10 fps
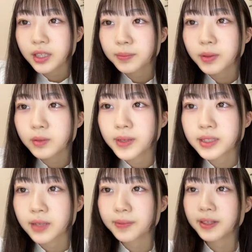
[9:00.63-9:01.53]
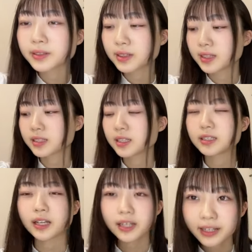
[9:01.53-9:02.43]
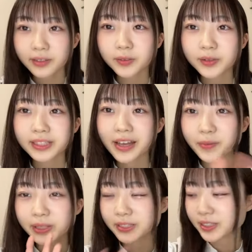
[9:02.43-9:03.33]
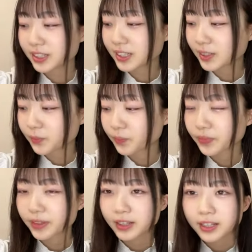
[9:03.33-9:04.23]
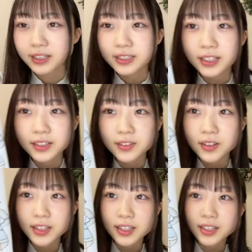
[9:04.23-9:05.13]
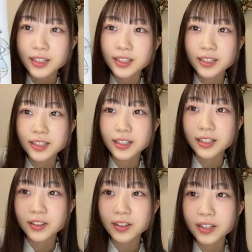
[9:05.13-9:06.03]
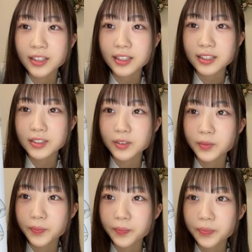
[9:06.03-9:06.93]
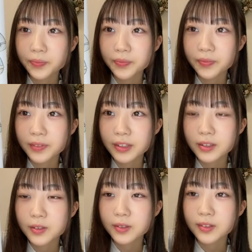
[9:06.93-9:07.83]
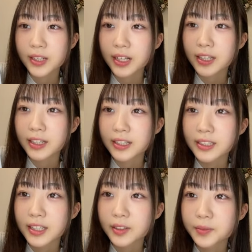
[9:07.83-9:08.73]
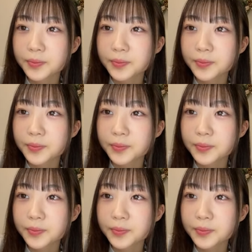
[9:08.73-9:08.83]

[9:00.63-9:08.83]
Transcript: んのパフォーマンスはパラフルで好きですありがとうございます嬉しいじゃんこれねあの書いたんですよちょっとこれだけなんですけど